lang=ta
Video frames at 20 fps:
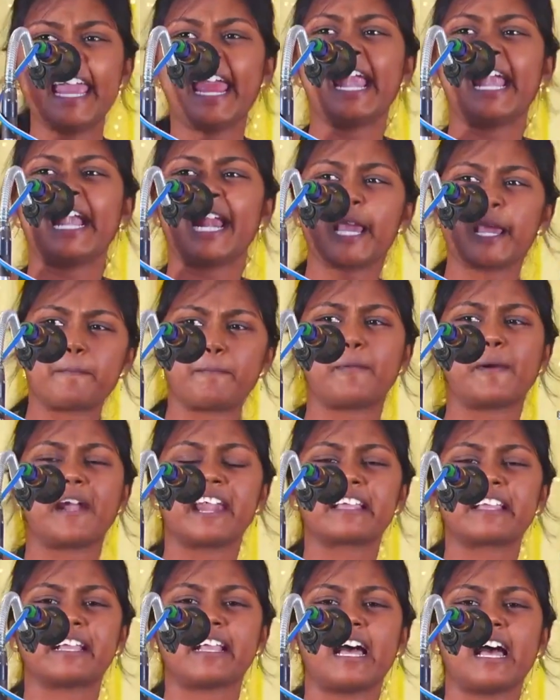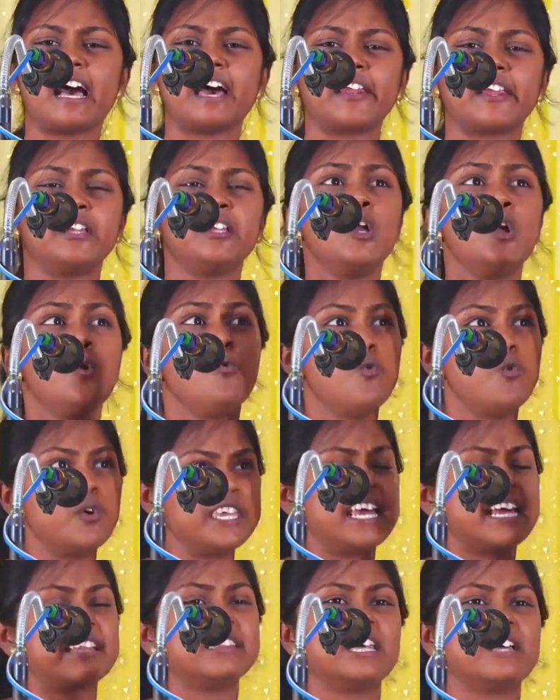ஏழை பணக்காரன்
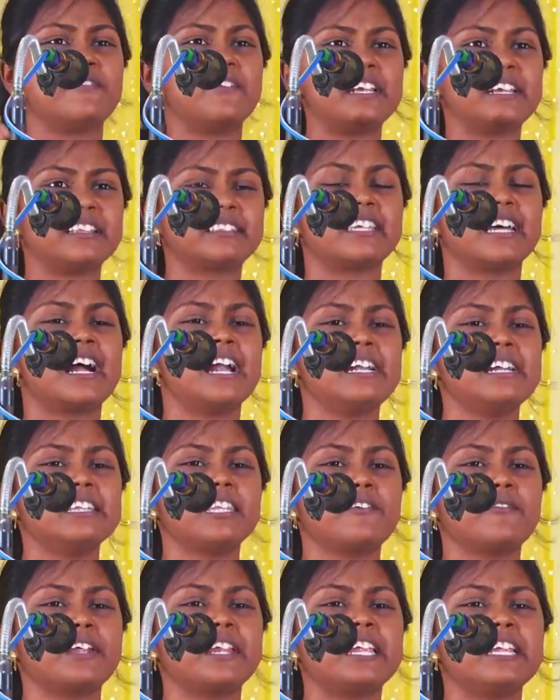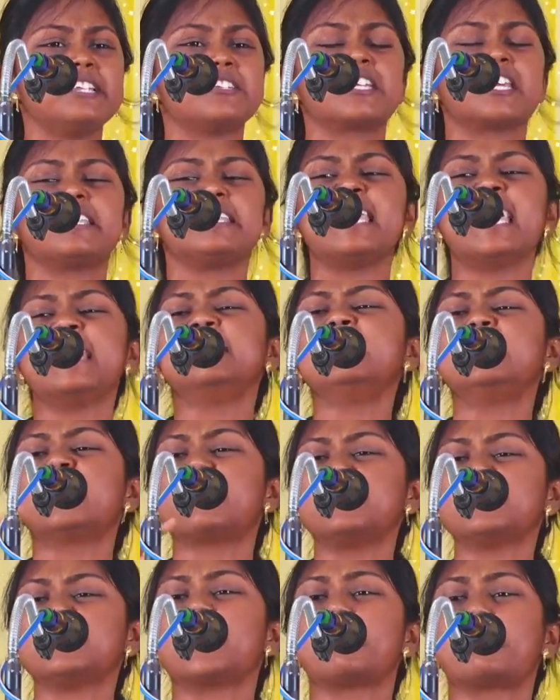உயர்ந்தவன் தாழ்ந்தவன் என்ற
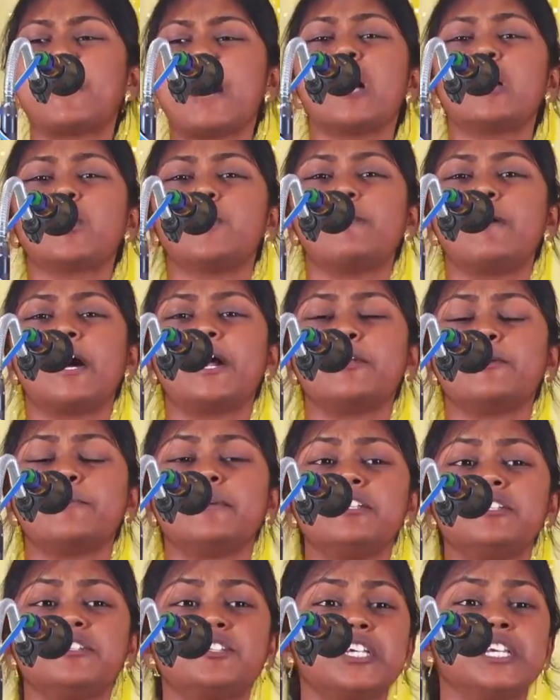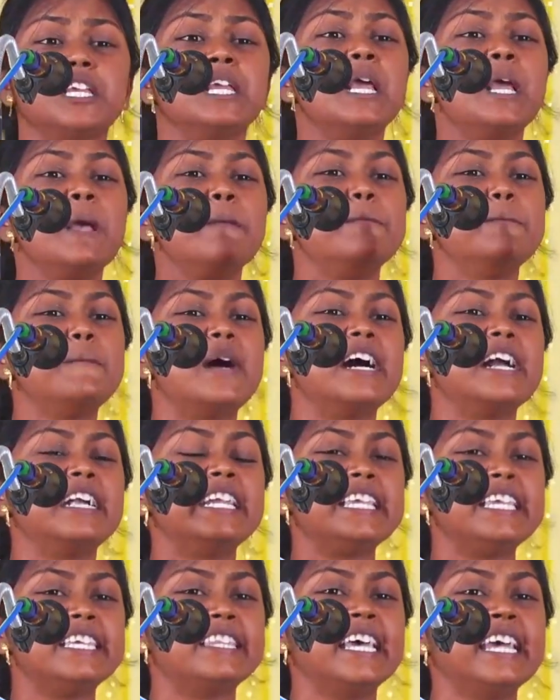எந்தவித பாகுபாடுமன்றி
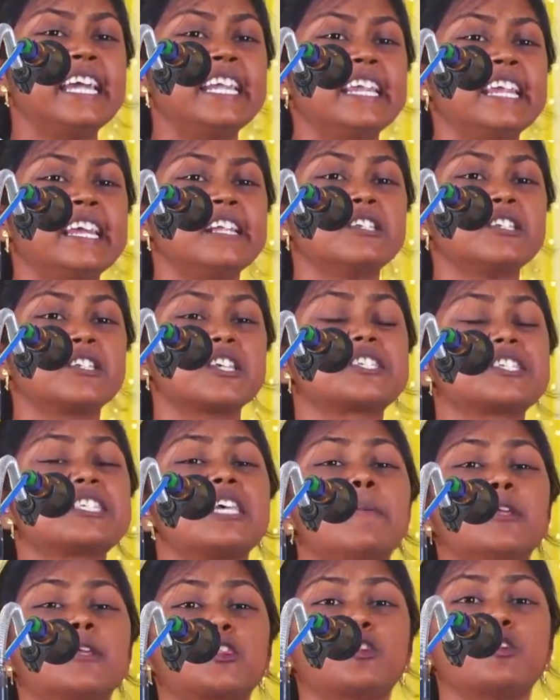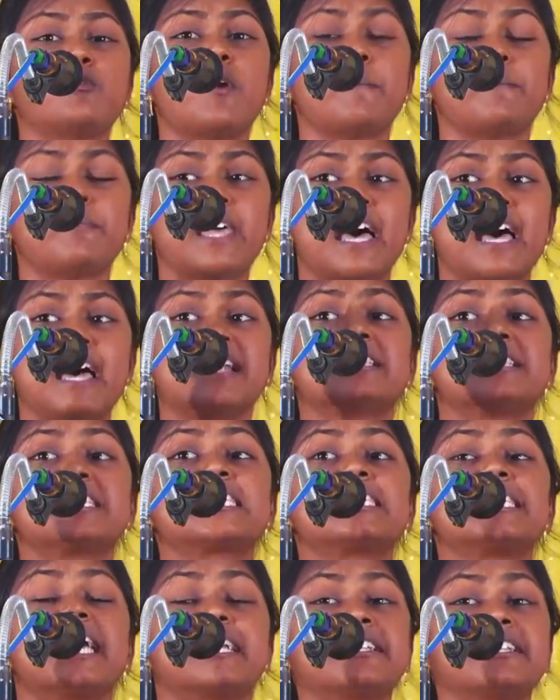மனிதன் என்ற சமத்துவம் தான்
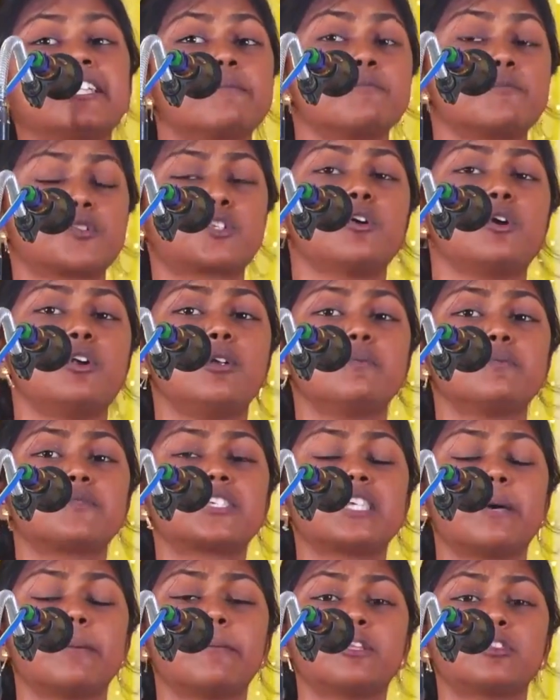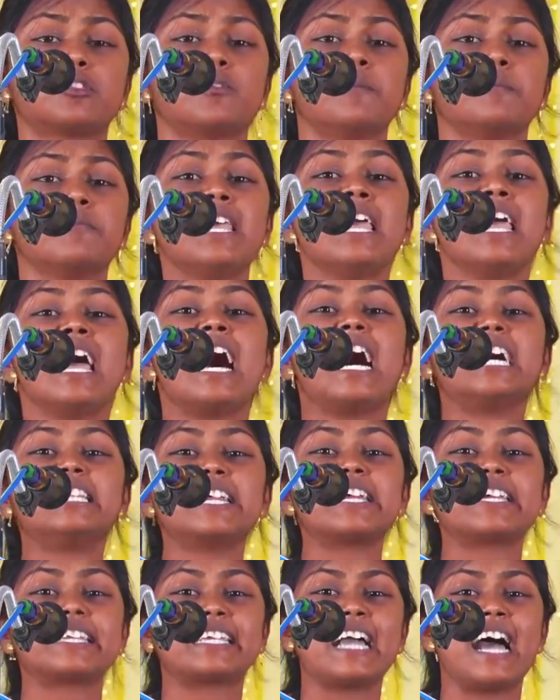சட்டம் சொல்லும் சமத்துவம்
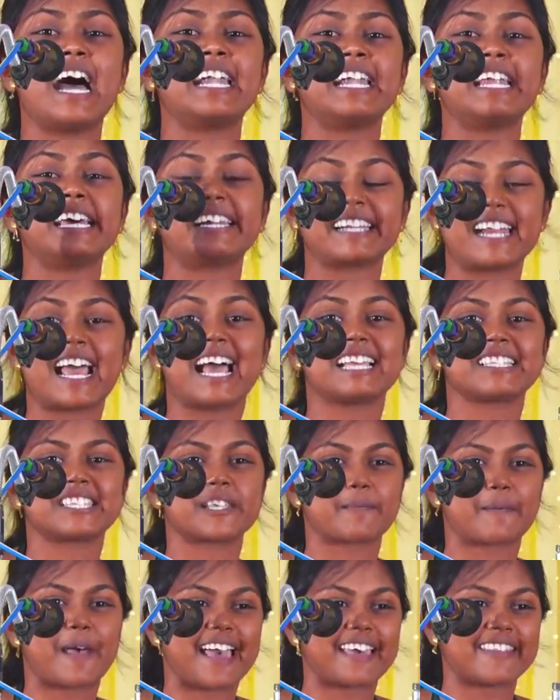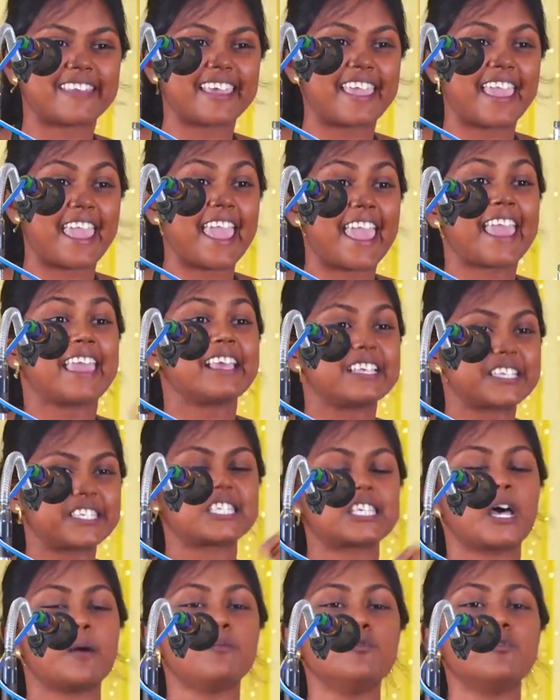அதற்கான ராஜபாதையே
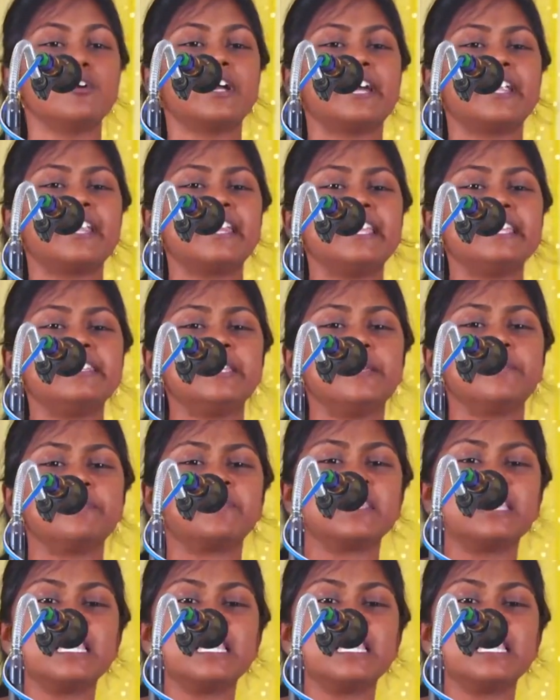சமூக நீதி